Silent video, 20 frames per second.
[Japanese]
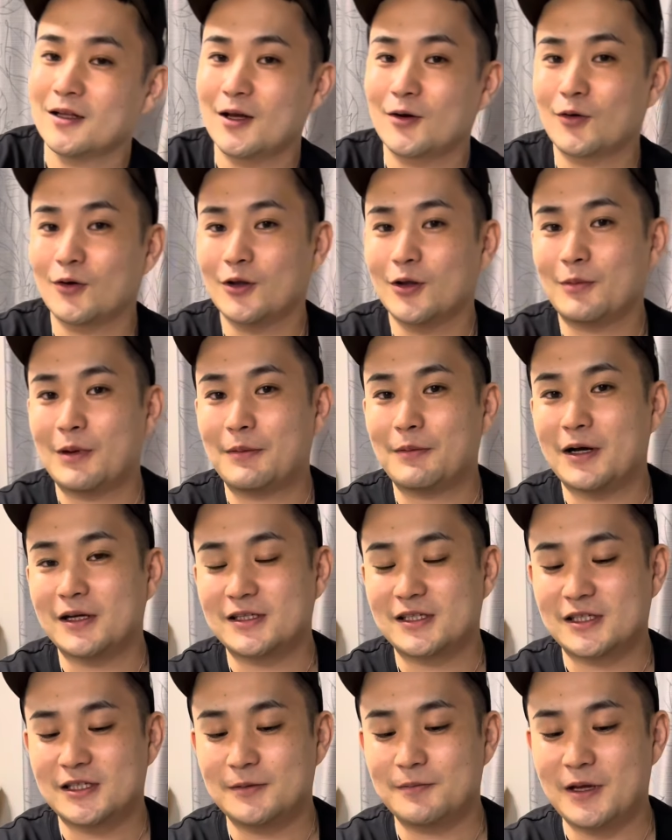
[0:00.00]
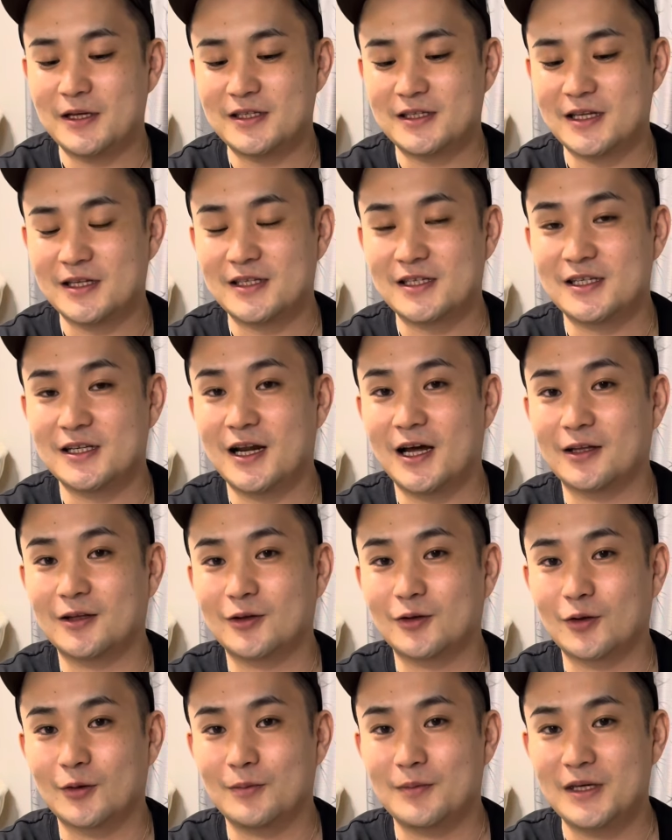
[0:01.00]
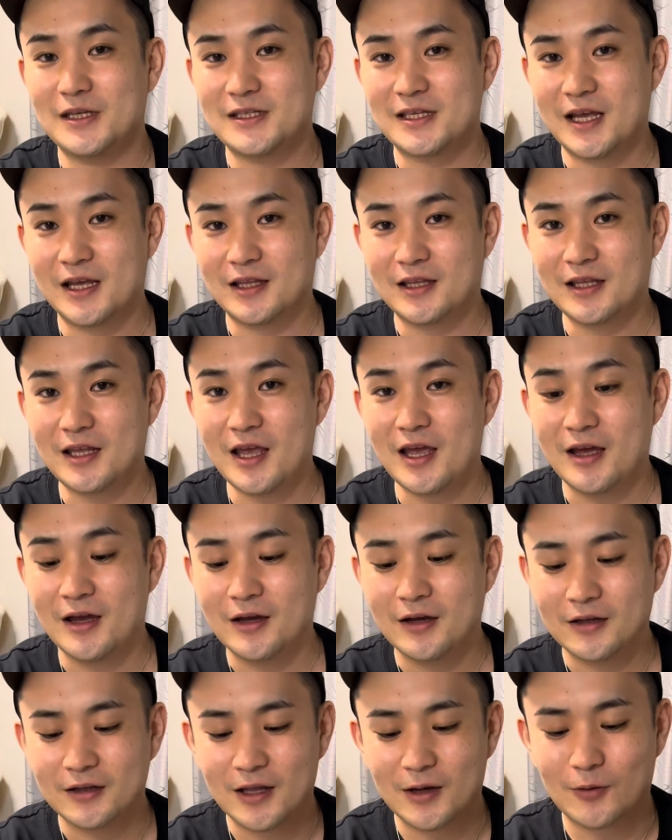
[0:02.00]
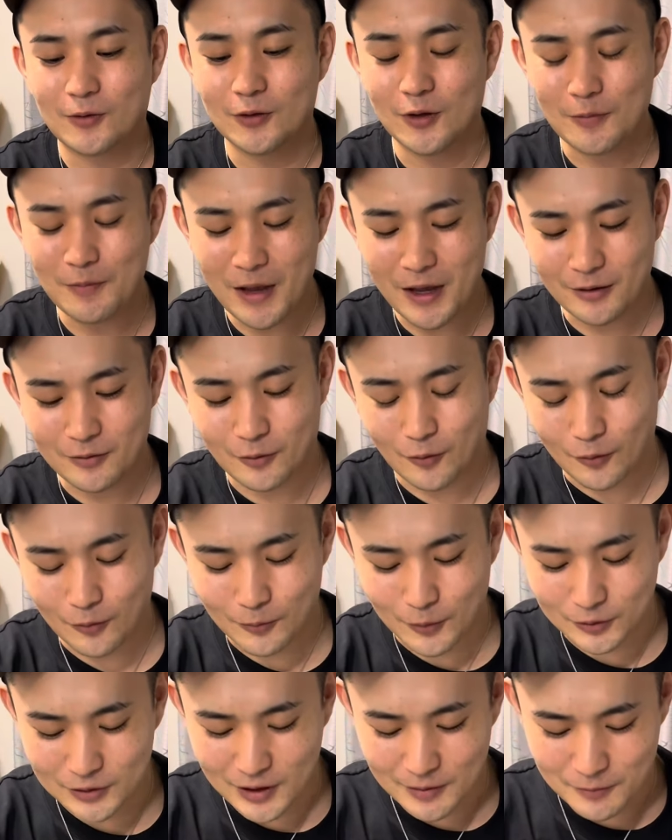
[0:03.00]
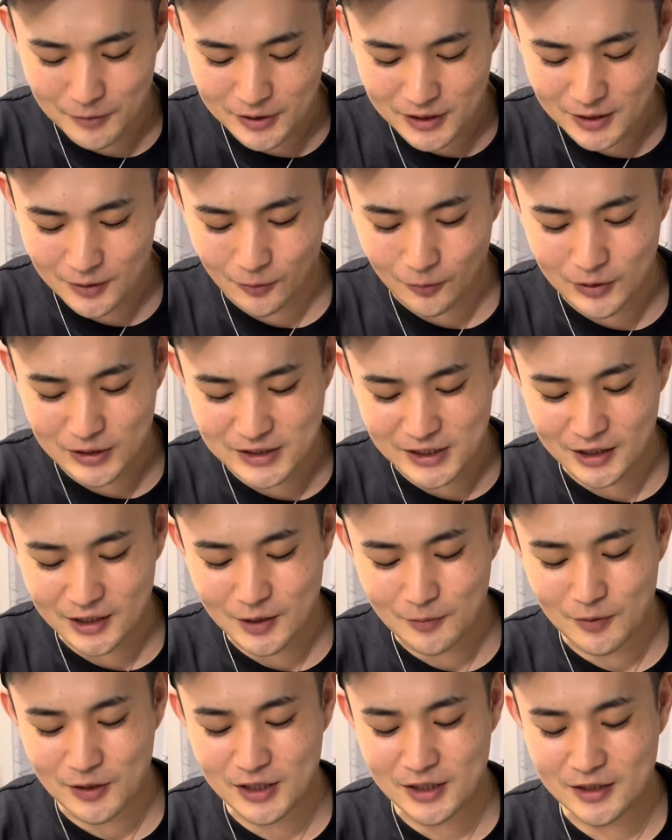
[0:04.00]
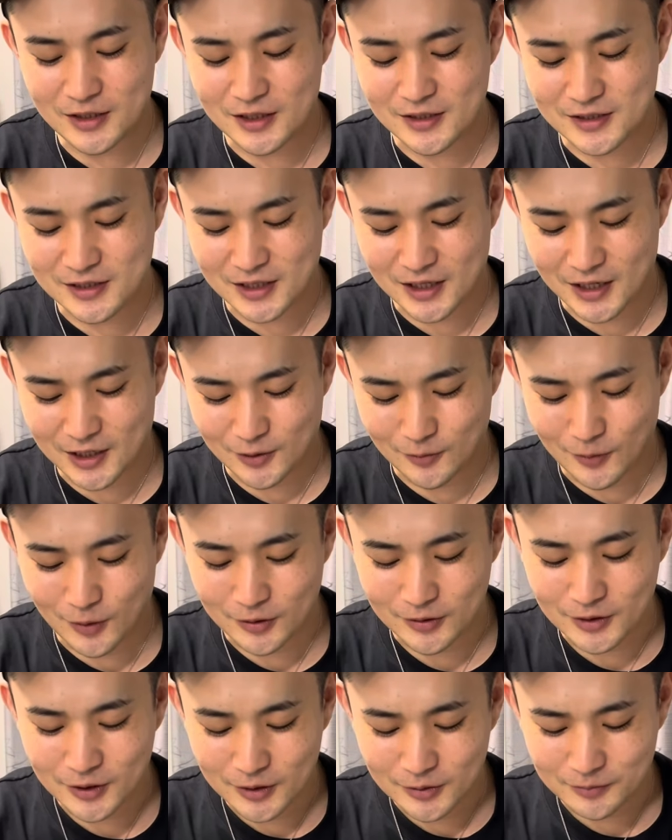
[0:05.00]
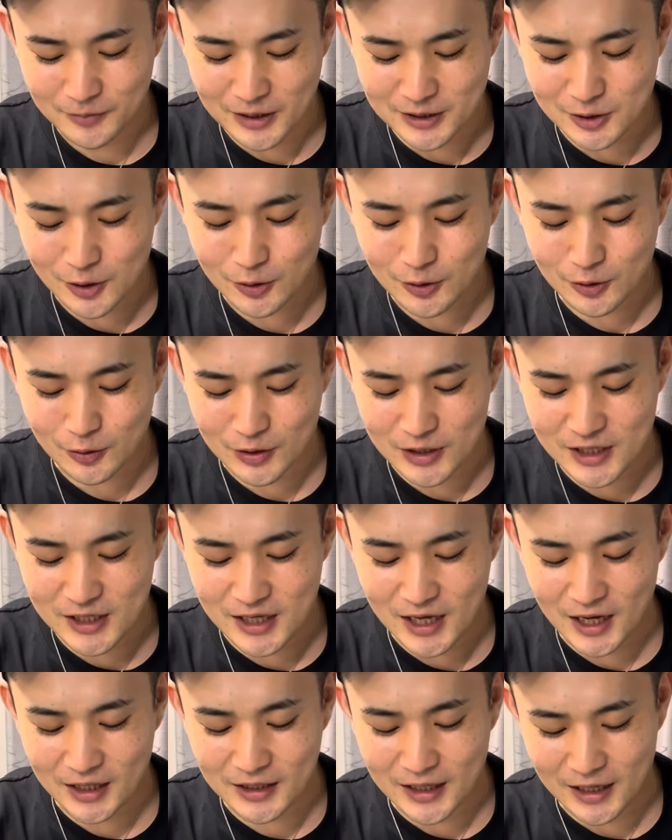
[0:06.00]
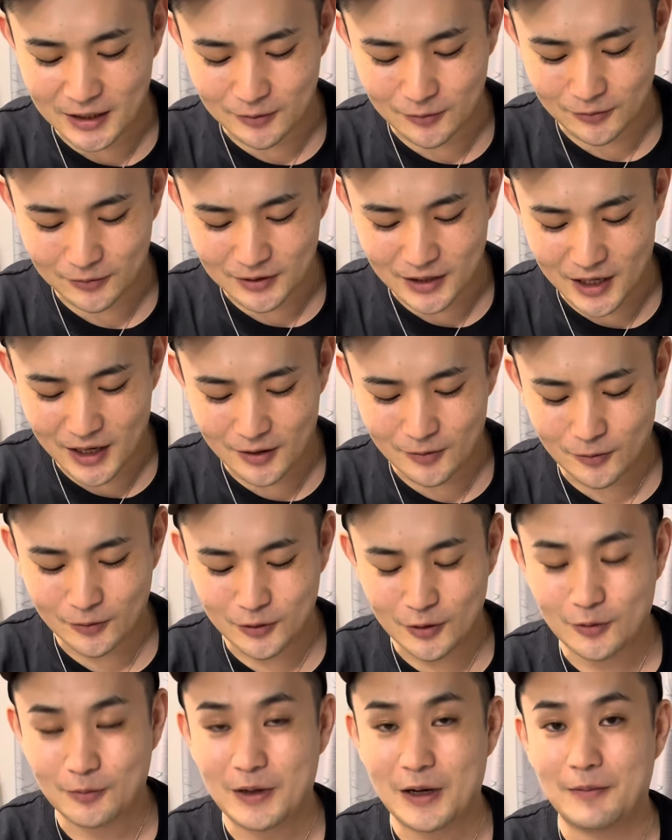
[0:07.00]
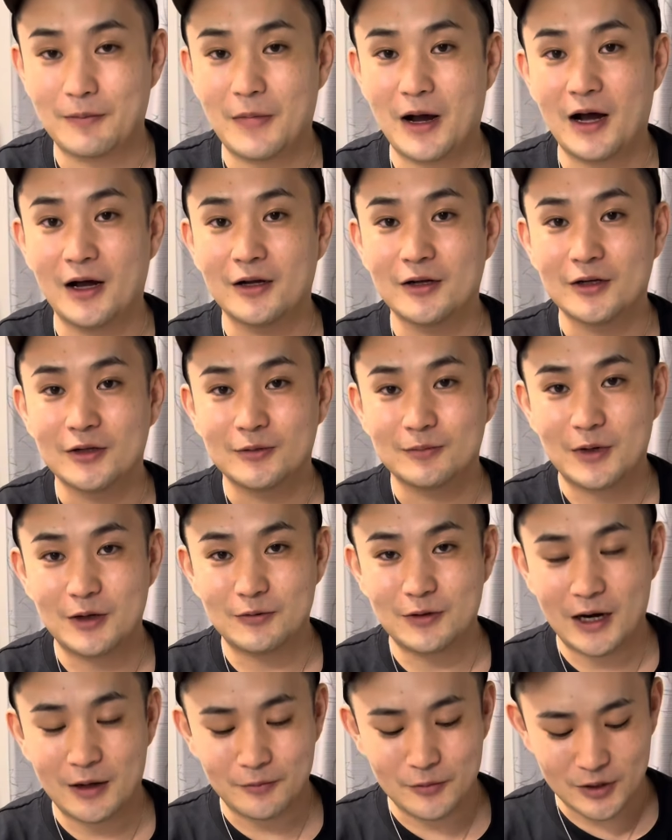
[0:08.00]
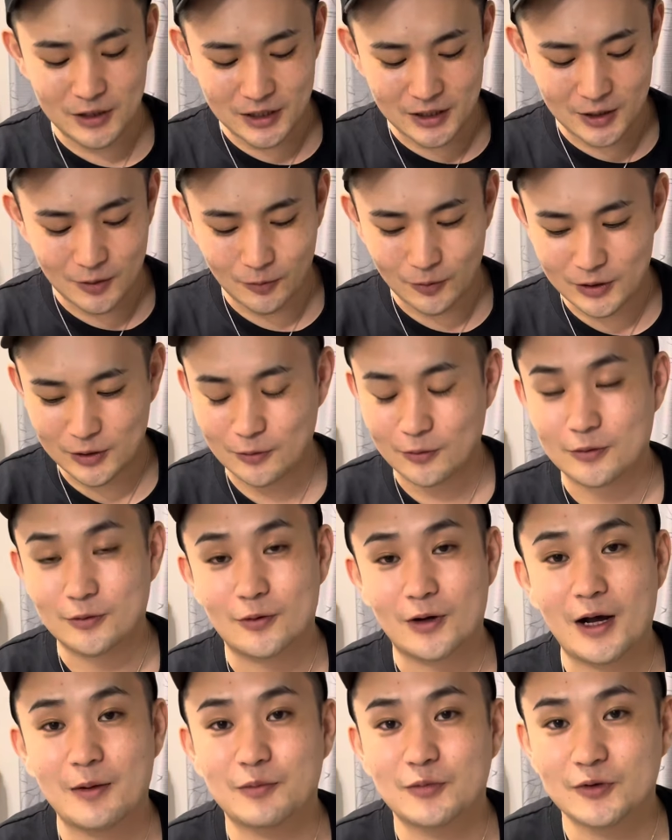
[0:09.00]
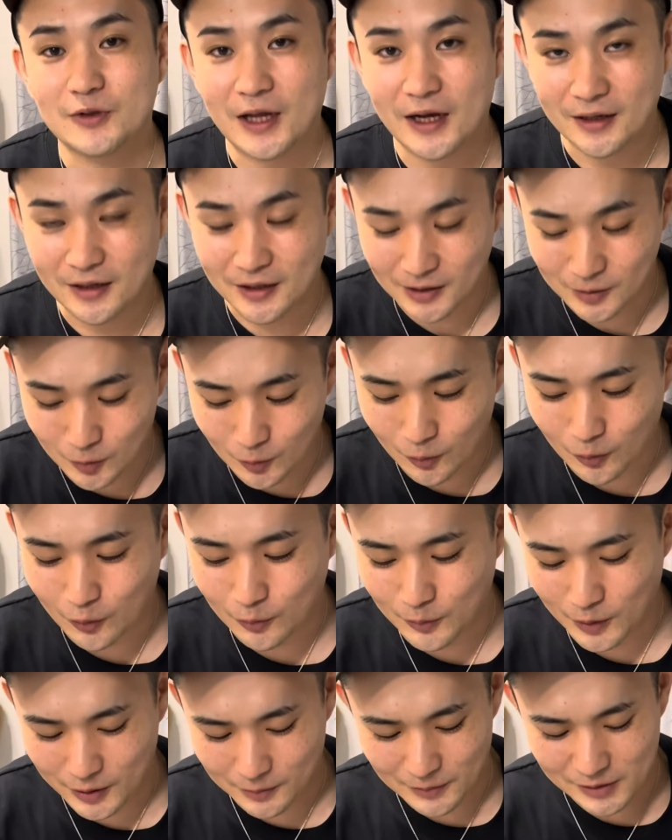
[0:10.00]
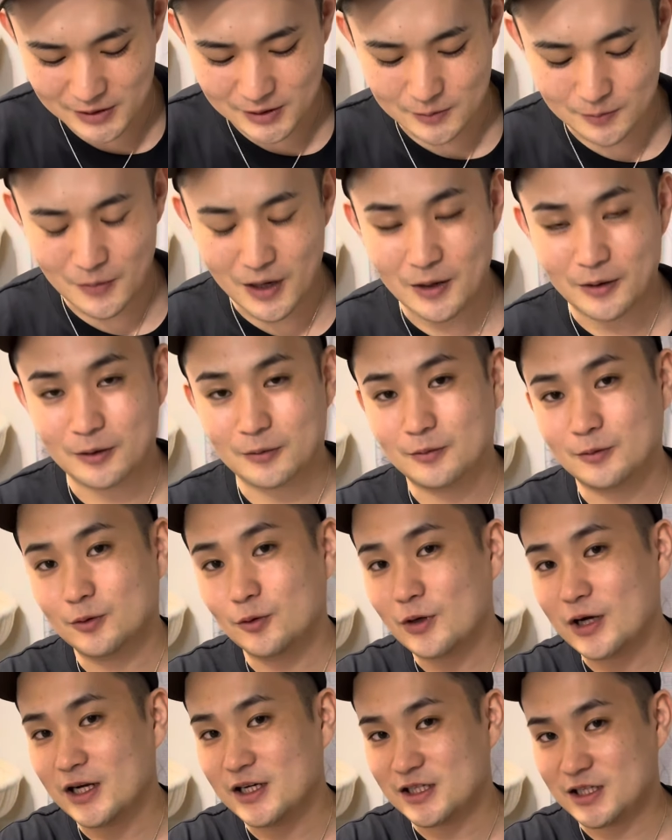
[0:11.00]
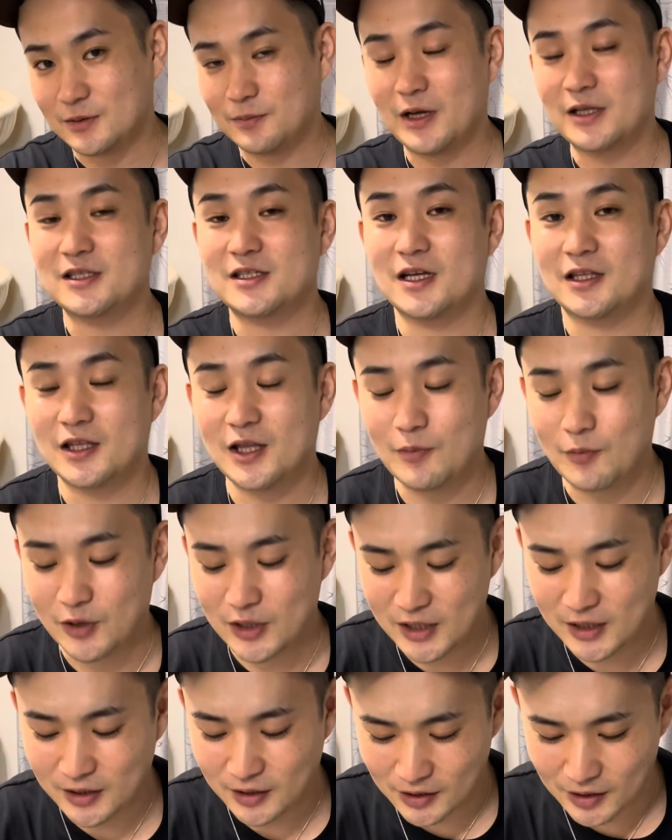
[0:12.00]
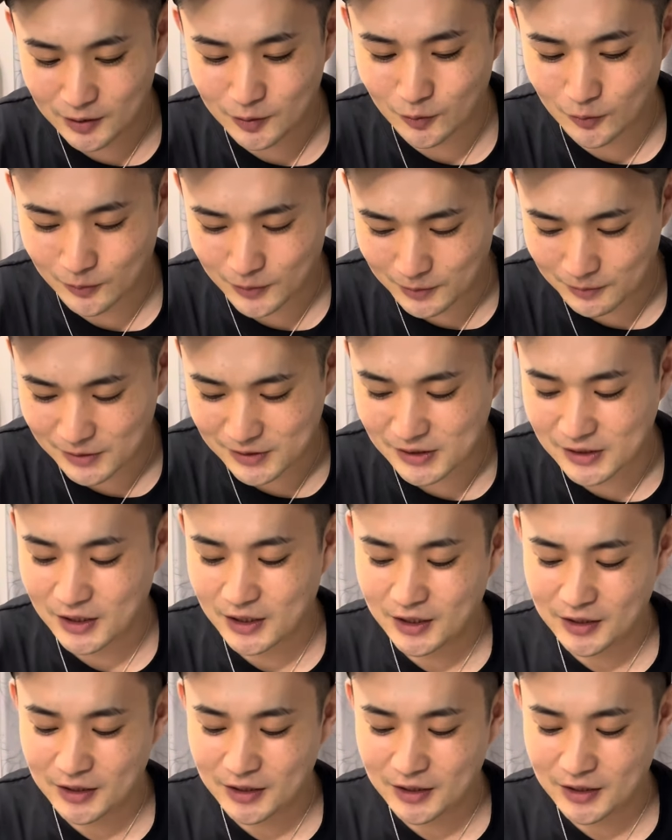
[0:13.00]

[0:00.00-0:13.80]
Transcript: で、このまま示してちらっと見せて、で、この面表向きに置いちゃってもいいんですけれども、まあ、ちょっと嫌なので、このまま、まあ、裏向きに置いとくのが無難かと思います。まあ、どっかにしまっちゃってもいいかなと思います。